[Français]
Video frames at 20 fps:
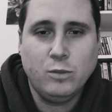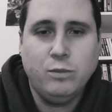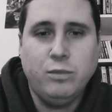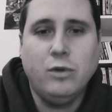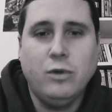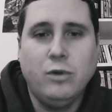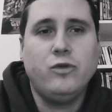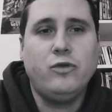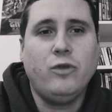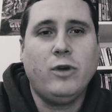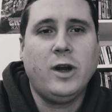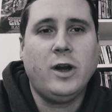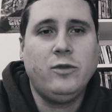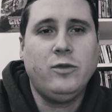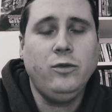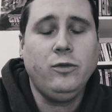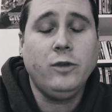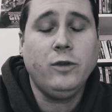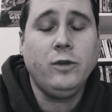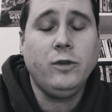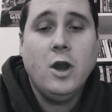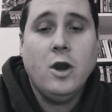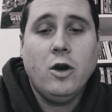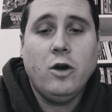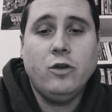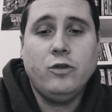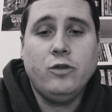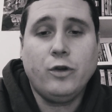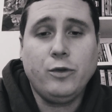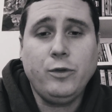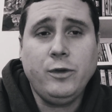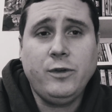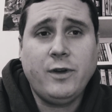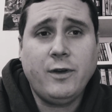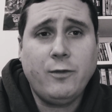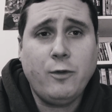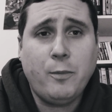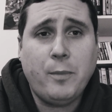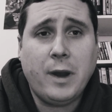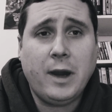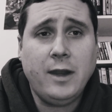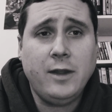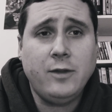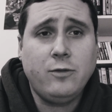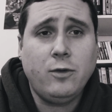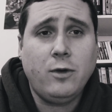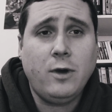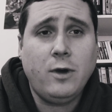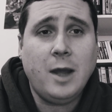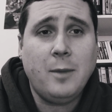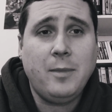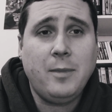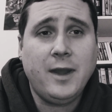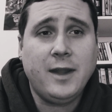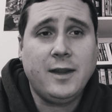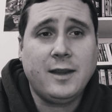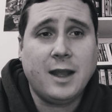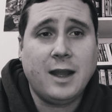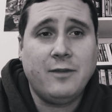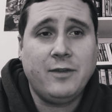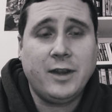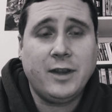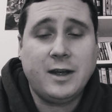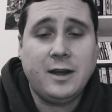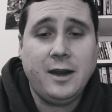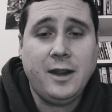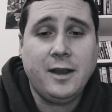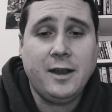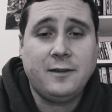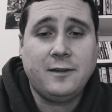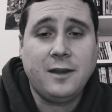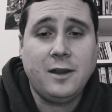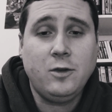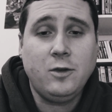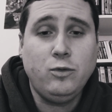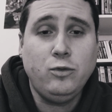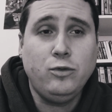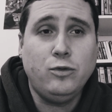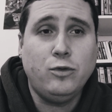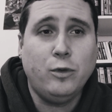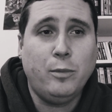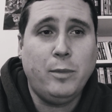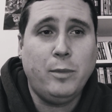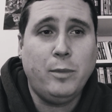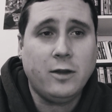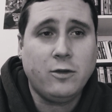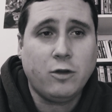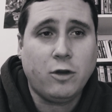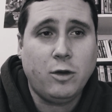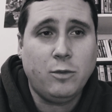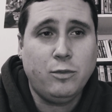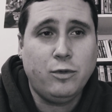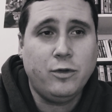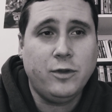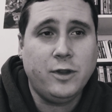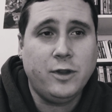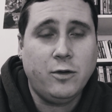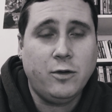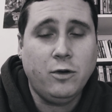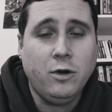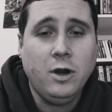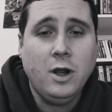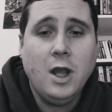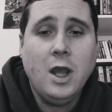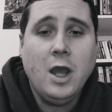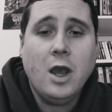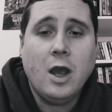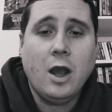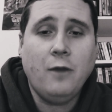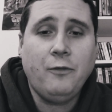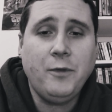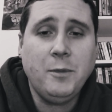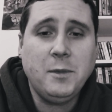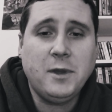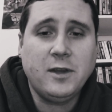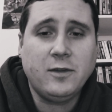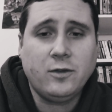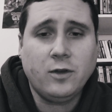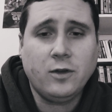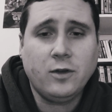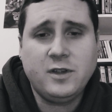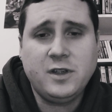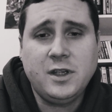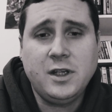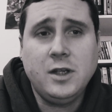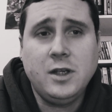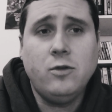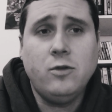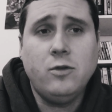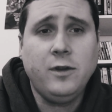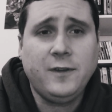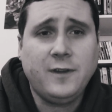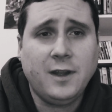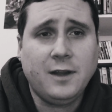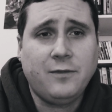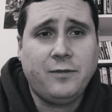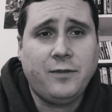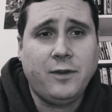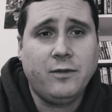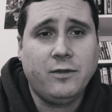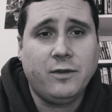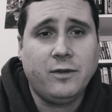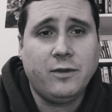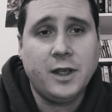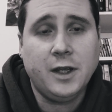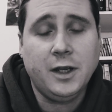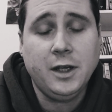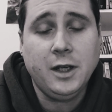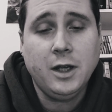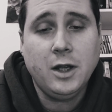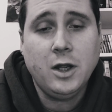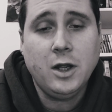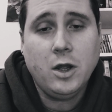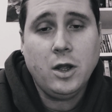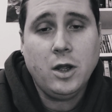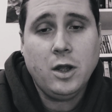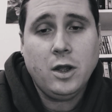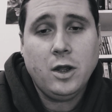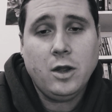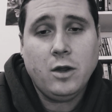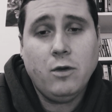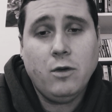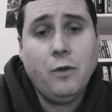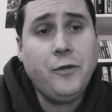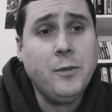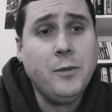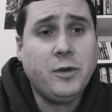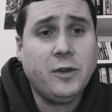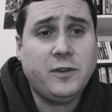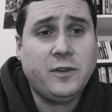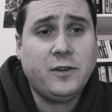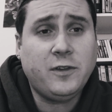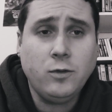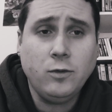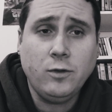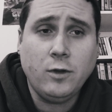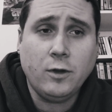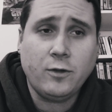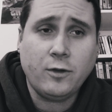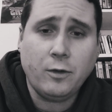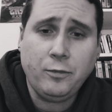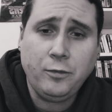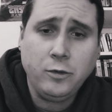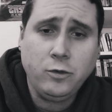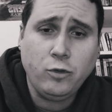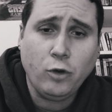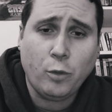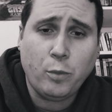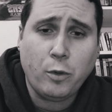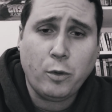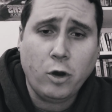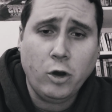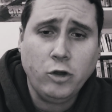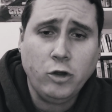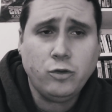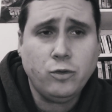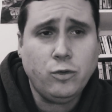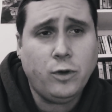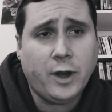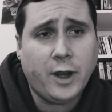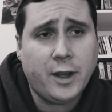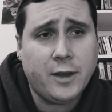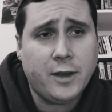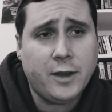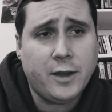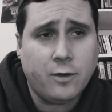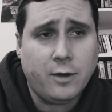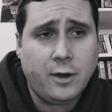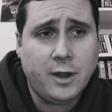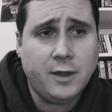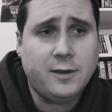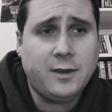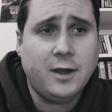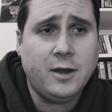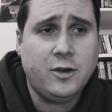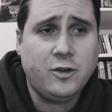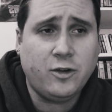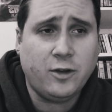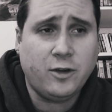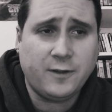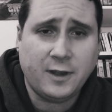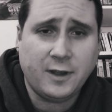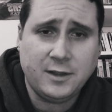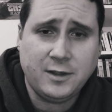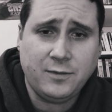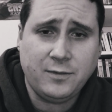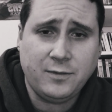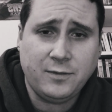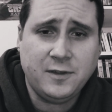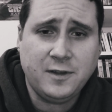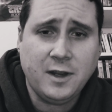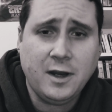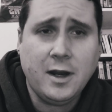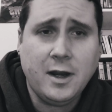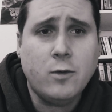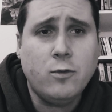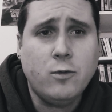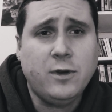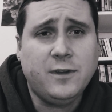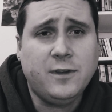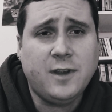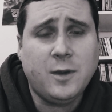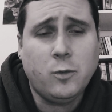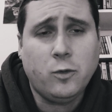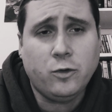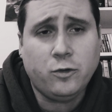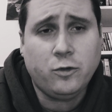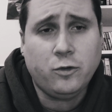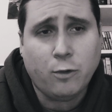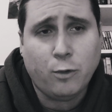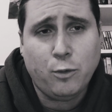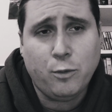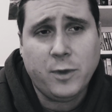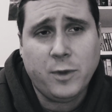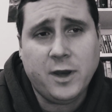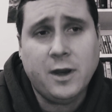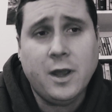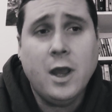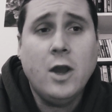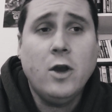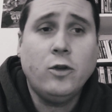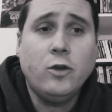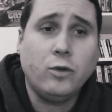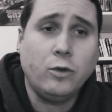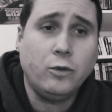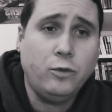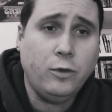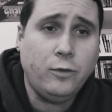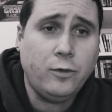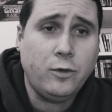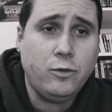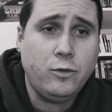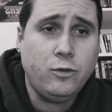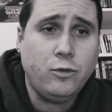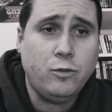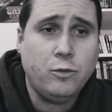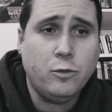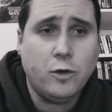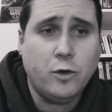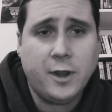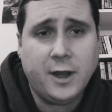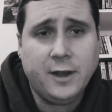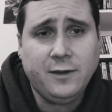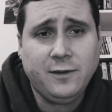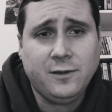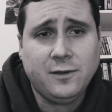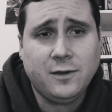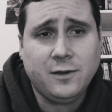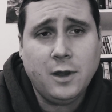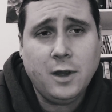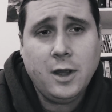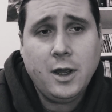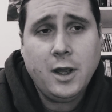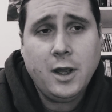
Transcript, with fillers: Bonjour à tous, aujourd'hui je vais vous parler de La Bête avec Léa Seydoux de Bertrand Bonello, un film qui est sorti le 7 février. Le film se situe dans un futur proche où règne l'intelligence artificielle et où les émotions humaines sont devenues une menace.